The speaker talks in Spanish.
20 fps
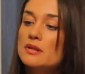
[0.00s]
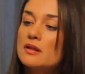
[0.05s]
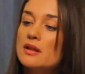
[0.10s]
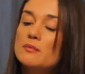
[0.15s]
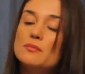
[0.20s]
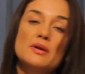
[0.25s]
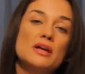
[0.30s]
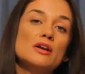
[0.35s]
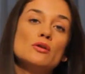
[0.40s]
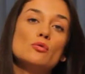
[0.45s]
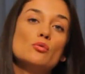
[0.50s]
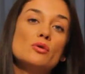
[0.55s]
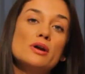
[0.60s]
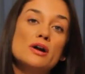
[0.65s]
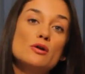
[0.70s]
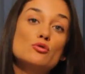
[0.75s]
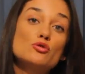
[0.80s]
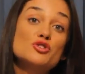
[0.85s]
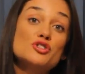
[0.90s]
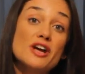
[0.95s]
También
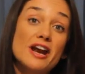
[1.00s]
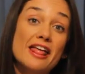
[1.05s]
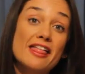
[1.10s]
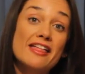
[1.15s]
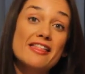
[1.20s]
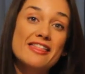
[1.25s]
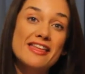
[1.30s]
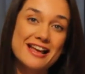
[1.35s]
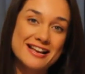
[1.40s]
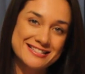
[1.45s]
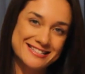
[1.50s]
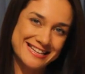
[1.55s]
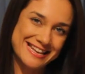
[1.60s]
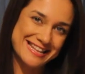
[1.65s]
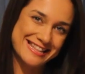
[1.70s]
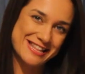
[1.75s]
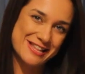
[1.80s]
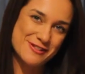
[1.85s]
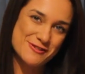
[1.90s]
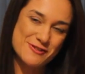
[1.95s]
una cucharada de
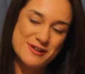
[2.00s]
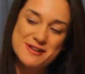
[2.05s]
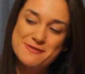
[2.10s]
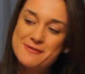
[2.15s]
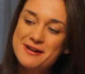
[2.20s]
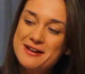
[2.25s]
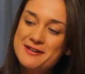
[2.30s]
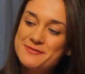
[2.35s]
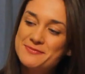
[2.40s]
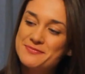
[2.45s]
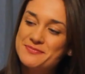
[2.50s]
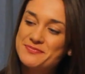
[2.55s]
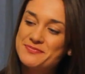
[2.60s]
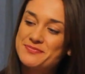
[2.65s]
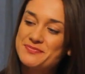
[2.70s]
aceite de oliva